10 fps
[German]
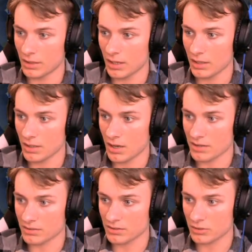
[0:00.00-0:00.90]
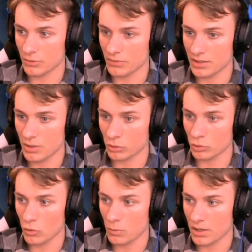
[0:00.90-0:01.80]
Ah ja, also jetzt können wir hier auch
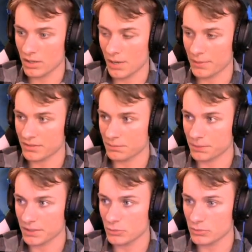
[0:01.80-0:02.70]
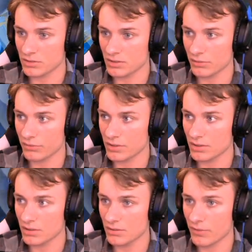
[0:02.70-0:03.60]
nochmal, aber das bringt uns nicht
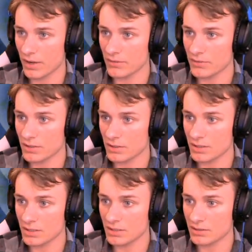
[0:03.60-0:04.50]
viel, weil wir nicht